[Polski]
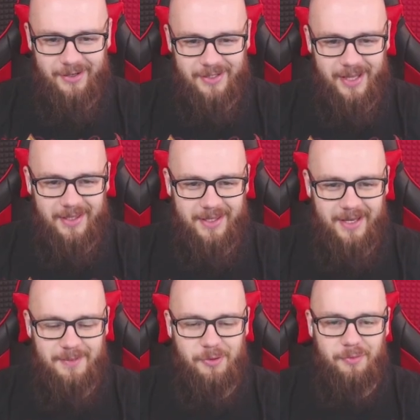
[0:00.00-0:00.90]

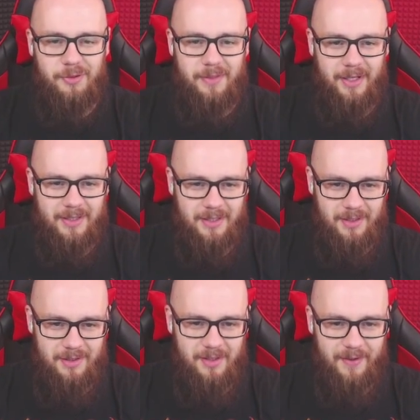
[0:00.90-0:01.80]
ostatnie. Spróbujmy tak
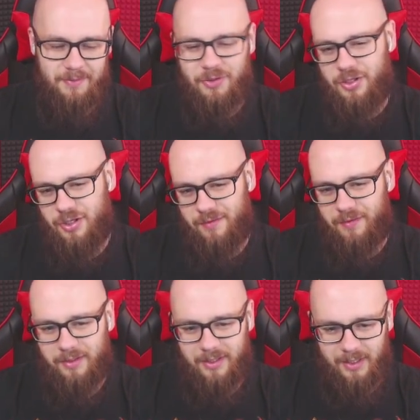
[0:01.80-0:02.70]
zadecydować. Może
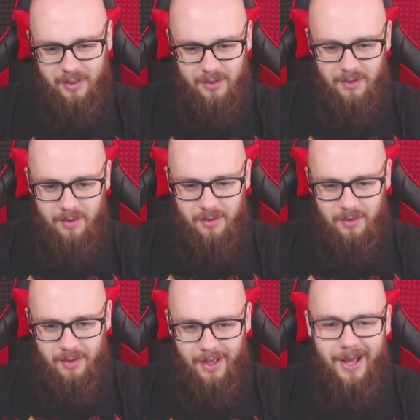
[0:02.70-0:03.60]
czerwone, tak.
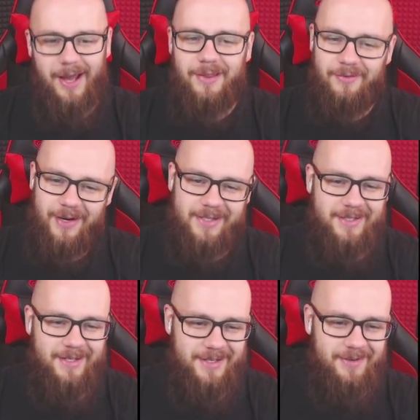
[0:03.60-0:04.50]
A, no
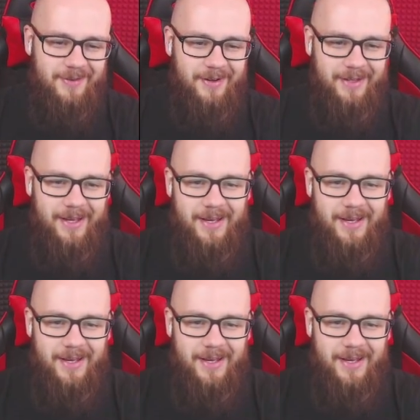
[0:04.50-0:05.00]
właśnie, czerwone.